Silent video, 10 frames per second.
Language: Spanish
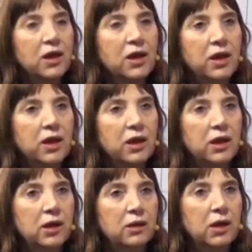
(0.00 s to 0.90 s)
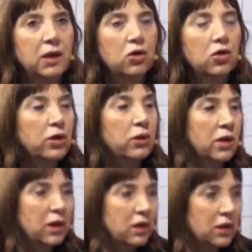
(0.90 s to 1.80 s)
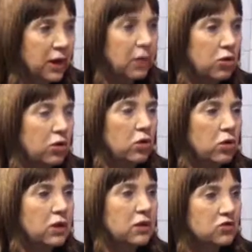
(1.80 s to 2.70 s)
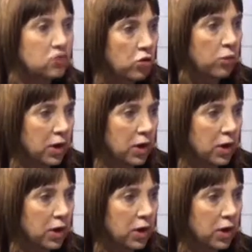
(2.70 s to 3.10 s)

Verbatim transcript: eh, eh, con el gremio, el SURBAC,